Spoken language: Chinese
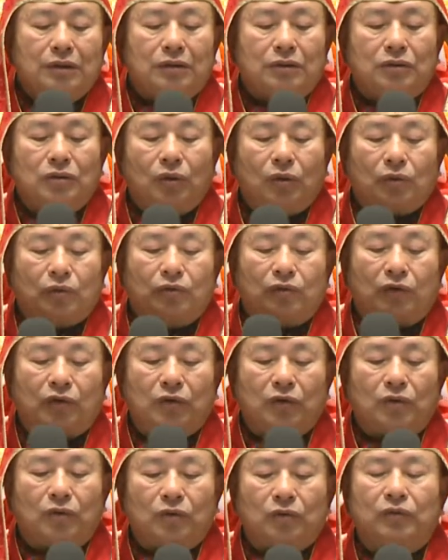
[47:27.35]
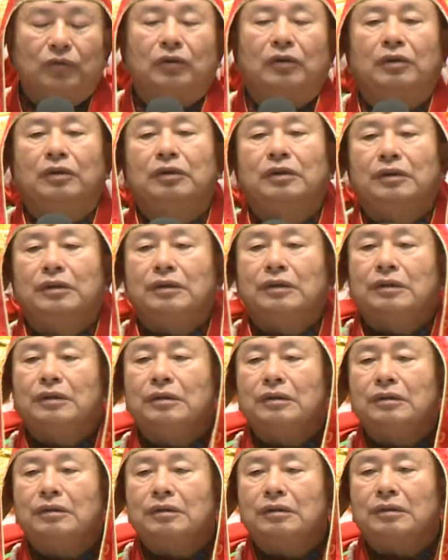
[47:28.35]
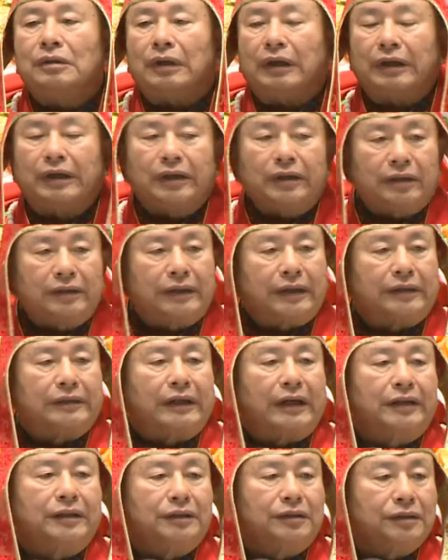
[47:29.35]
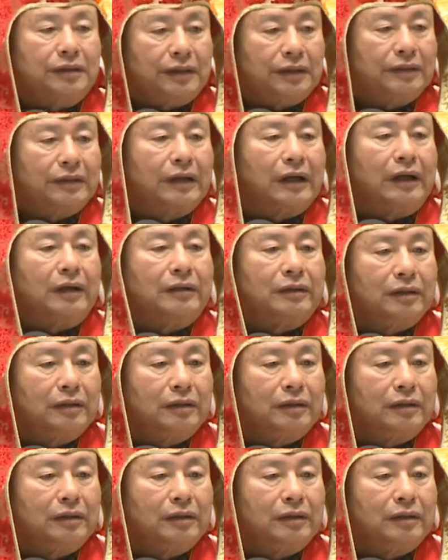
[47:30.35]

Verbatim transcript: 弄火弄火，哎，给他一个灵感。